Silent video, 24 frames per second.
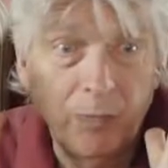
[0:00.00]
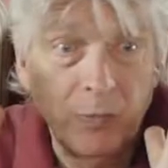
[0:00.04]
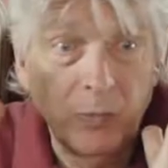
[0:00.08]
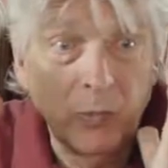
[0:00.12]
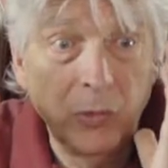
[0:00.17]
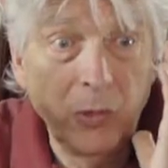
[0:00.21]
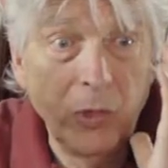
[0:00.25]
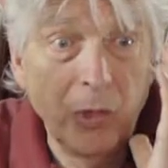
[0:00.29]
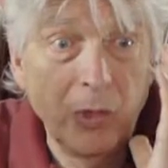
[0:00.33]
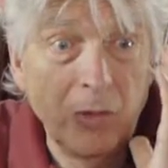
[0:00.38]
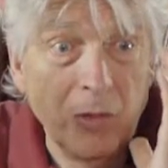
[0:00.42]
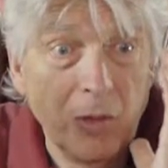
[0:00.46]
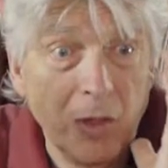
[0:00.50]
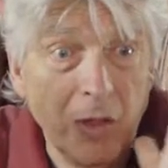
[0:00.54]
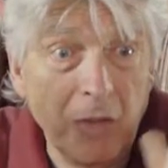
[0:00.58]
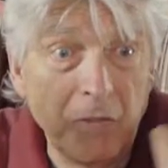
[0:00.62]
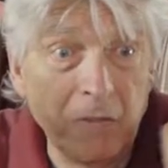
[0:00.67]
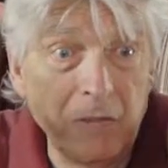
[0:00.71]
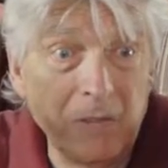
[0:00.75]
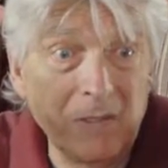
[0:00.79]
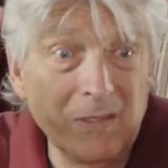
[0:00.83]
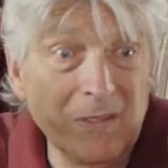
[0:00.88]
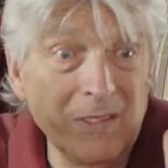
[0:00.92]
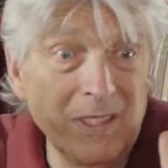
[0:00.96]
de
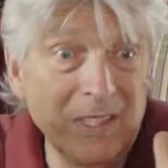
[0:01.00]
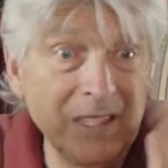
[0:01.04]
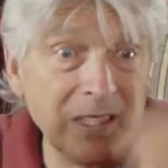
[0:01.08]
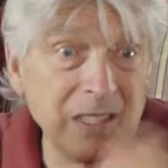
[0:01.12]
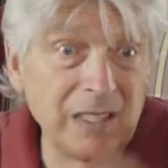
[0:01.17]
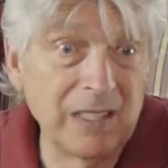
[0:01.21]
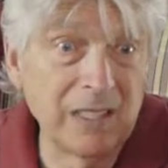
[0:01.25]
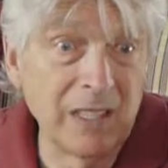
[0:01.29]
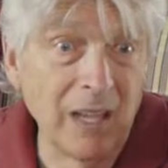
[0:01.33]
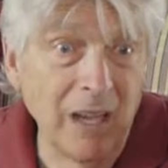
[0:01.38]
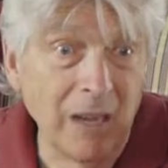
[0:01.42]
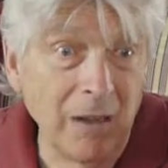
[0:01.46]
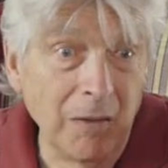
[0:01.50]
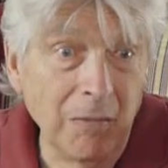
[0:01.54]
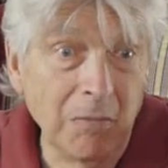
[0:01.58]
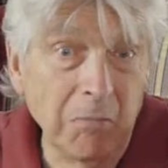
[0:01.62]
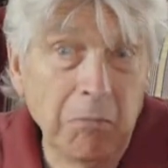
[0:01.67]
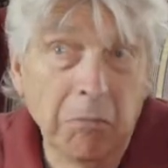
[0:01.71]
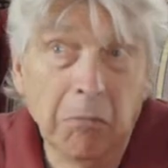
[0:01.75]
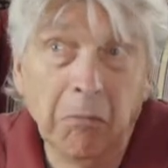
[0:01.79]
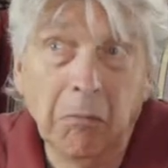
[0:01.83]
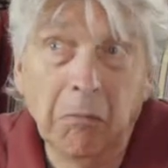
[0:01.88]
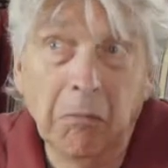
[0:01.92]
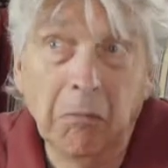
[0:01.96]
9-10 ans,
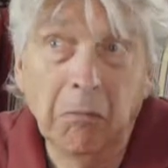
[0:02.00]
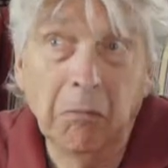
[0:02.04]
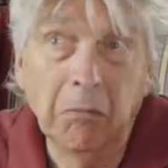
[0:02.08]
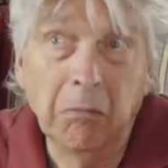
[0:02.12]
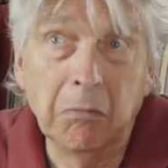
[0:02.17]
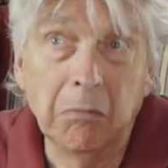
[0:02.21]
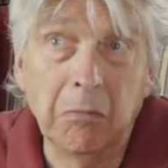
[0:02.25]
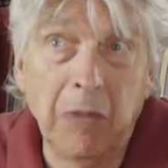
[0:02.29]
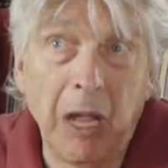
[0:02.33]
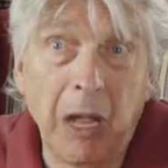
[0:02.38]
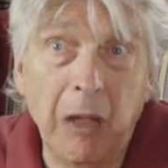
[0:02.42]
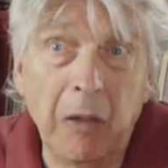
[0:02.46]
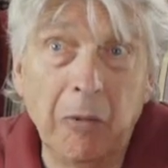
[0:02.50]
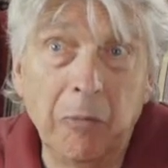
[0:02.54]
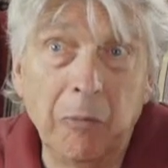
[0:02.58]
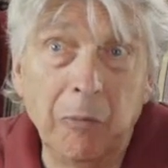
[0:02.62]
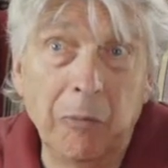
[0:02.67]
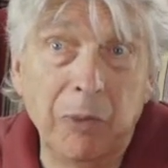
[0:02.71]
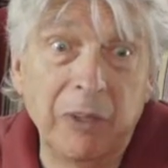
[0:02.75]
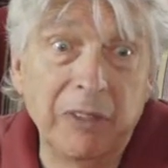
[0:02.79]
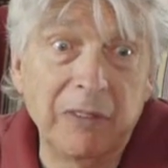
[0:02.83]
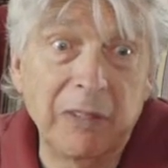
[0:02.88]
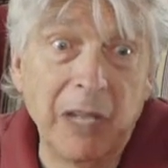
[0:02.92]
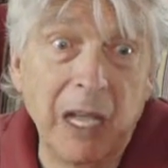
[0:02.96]
ben,
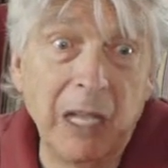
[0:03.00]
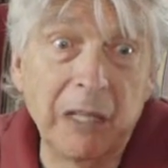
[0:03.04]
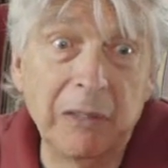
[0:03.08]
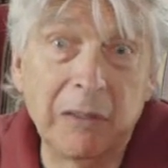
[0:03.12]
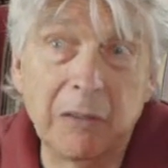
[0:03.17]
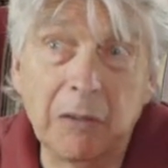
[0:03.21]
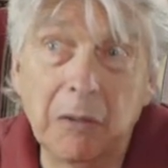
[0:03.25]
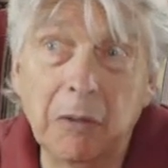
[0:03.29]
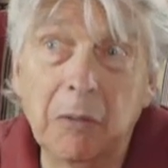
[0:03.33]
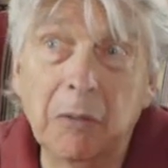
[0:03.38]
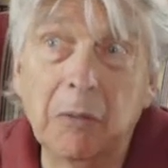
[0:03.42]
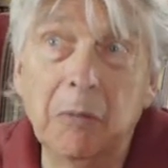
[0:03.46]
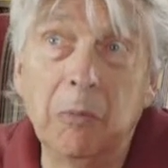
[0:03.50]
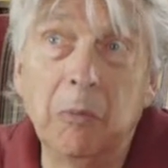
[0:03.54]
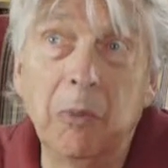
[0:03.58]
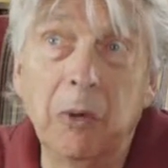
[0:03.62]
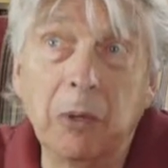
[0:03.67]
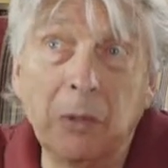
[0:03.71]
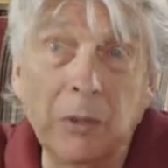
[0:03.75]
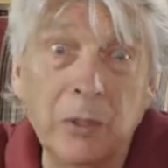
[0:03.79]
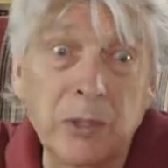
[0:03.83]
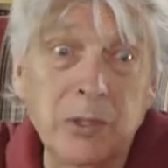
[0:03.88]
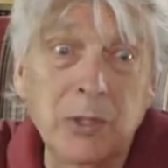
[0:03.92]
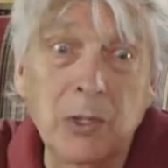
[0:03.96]
peut-être le
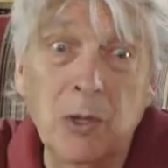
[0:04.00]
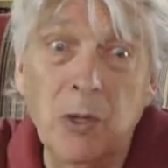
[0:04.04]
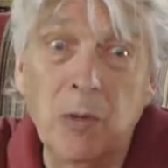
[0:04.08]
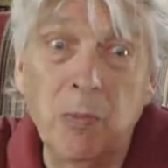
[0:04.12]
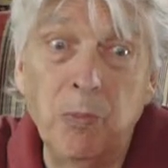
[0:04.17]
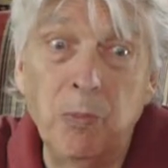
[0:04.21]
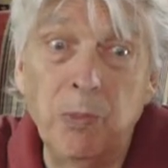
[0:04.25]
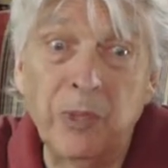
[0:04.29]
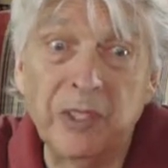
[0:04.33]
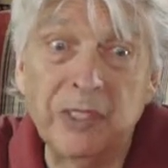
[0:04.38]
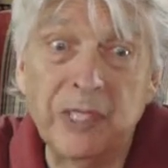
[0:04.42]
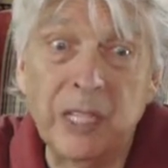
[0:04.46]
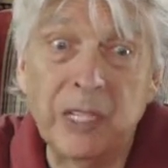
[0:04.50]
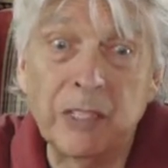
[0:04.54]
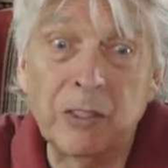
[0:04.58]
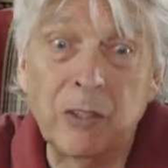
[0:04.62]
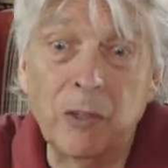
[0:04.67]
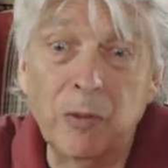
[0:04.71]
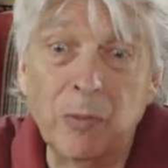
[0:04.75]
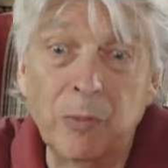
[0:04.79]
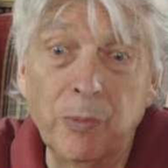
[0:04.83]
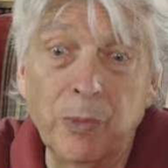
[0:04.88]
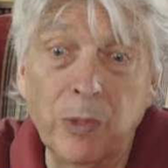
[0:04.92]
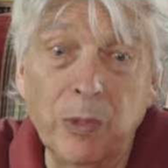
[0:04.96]
bon Dieu, peut-être
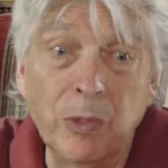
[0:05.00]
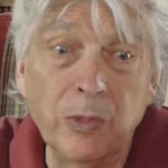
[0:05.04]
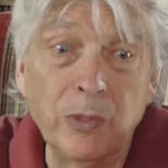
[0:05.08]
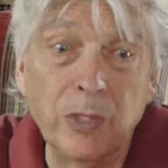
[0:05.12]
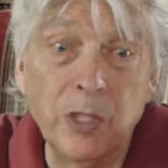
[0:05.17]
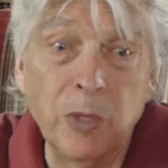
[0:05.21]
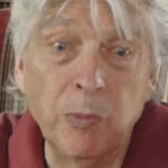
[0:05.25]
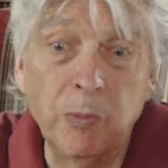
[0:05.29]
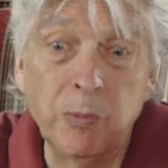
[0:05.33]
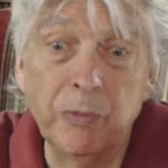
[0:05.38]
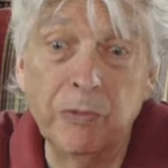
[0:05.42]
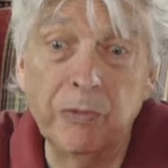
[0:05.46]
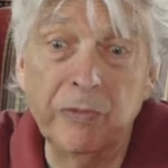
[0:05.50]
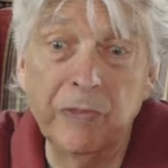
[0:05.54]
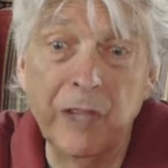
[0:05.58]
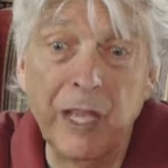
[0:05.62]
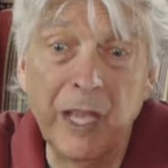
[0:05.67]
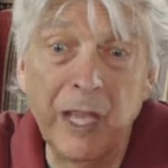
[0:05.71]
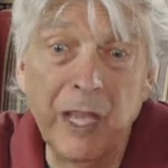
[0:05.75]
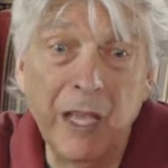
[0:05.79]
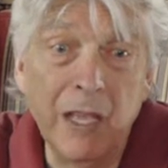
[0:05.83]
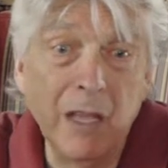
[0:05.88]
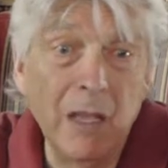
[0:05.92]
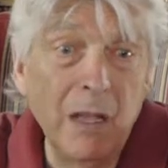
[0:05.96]
que le bon Dieu
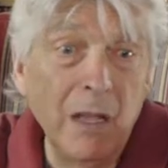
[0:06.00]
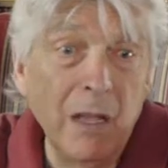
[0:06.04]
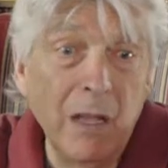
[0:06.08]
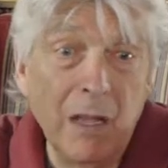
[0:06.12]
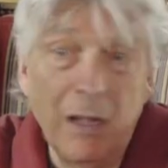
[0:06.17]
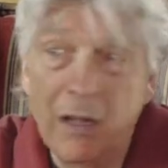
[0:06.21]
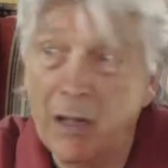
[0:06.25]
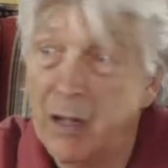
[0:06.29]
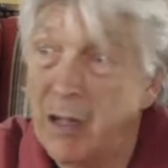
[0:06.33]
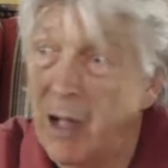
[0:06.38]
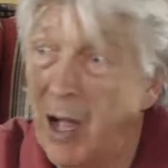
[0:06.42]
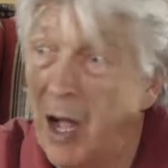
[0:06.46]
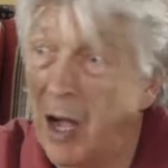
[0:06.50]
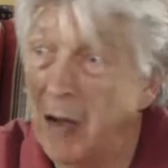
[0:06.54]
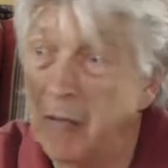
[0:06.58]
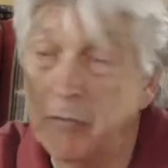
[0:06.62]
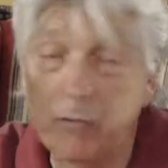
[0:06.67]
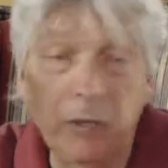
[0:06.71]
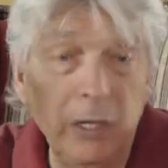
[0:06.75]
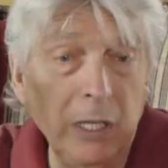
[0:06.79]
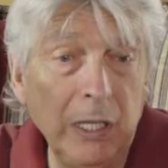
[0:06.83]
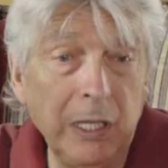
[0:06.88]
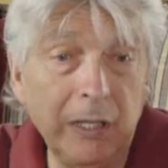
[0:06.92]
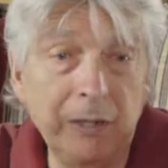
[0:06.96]
pouvait
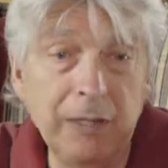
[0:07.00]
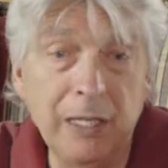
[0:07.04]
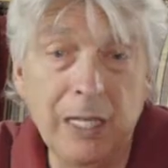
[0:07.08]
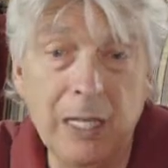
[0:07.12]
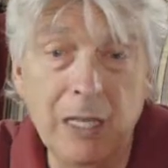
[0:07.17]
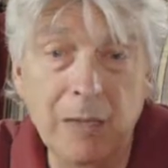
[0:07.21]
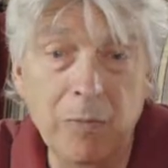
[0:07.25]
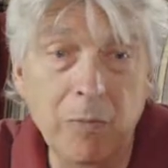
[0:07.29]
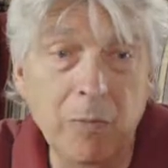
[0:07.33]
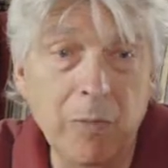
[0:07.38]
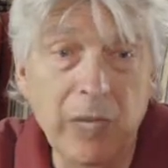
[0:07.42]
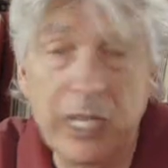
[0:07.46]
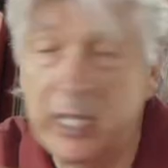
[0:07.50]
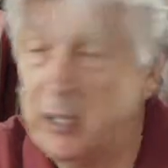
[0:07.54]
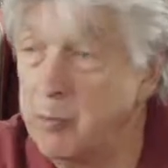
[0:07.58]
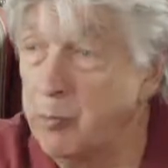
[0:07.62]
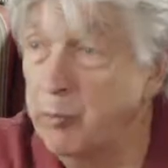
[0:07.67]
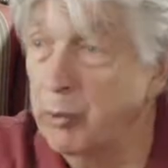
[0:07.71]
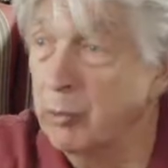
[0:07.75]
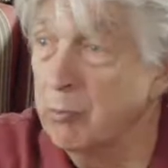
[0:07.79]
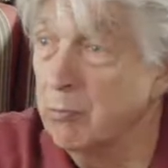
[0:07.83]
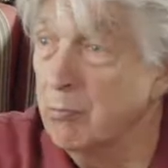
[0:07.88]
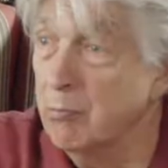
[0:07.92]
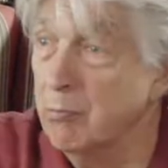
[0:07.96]
envoyer des mythes
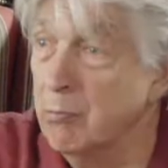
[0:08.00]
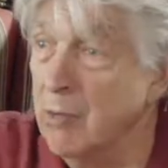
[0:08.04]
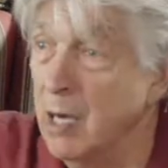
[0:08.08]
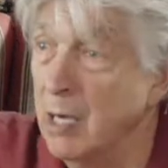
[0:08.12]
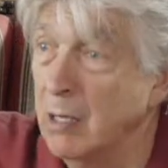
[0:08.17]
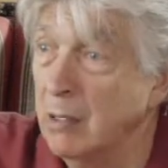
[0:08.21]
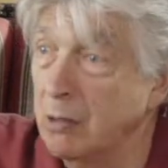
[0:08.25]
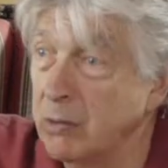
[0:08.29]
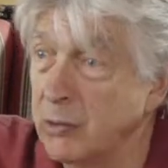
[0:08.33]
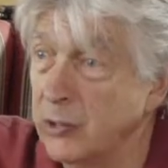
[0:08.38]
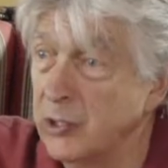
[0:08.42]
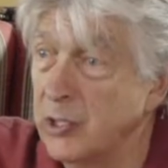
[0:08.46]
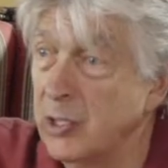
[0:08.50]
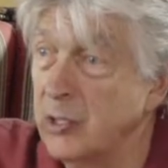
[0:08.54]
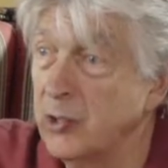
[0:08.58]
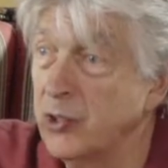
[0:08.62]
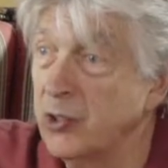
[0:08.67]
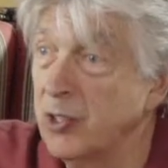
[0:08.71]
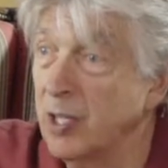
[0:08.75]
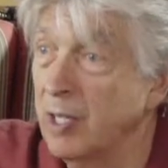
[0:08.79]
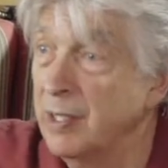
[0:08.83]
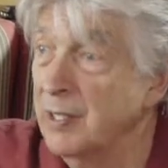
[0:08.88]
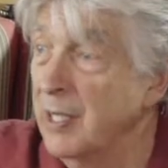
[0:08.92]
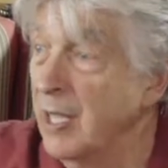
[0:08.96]
pour manger le
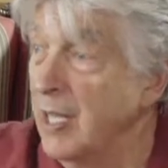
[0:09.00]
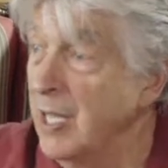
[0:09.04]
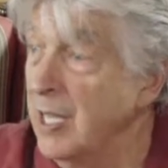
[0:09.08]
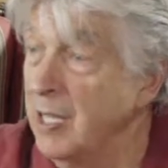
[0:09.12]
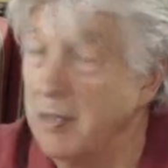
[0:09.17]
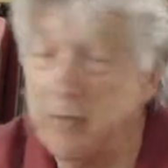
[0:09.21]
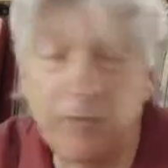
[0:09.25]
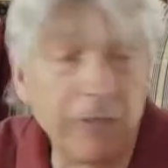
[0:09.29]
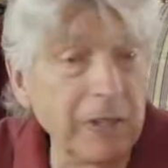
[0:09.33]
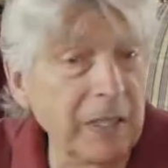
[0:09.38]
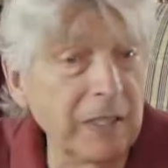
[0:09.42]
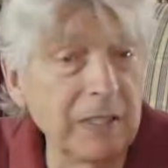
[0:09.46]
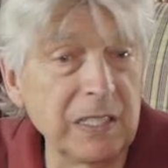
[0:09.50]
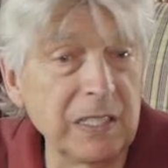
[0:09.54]
chandail et le faire